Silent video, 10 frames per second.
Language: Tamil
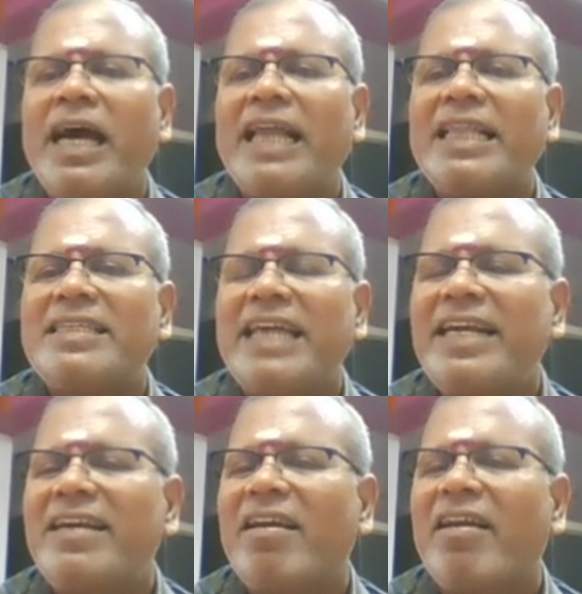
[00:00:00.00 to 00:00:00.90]
அந்த
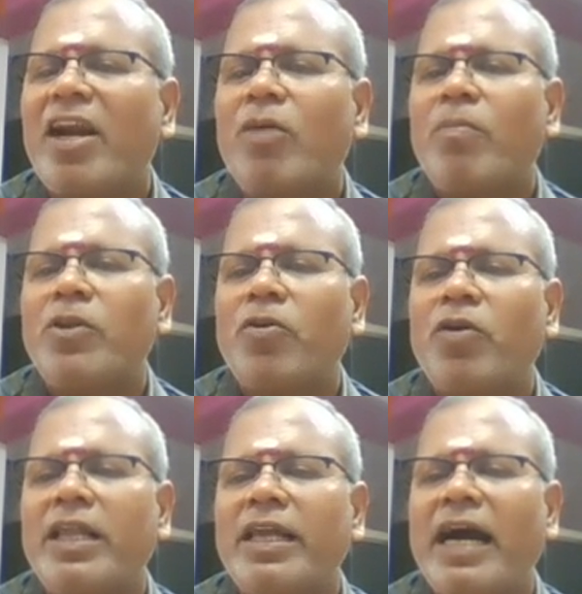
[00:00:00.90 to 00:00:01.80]
சென்டர் இருக்கு
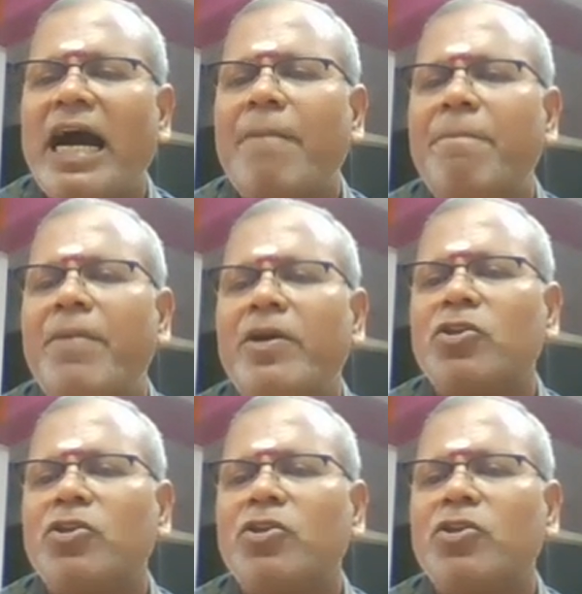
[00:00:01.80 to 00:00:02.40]
பார்த்தீங்கன்னா அதுக்கு ஹப்னு